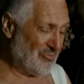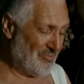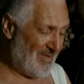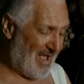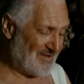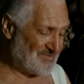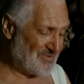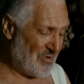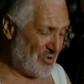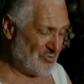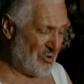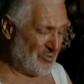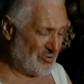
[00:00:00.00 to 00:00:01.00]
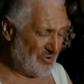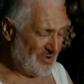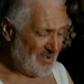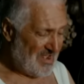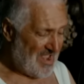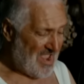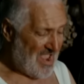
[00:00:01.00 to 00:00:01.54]
olur be Hatice, o da olur.
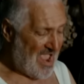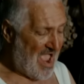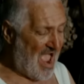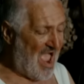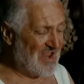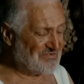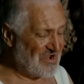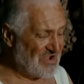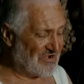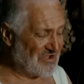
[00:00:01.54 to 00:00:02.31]
Her şey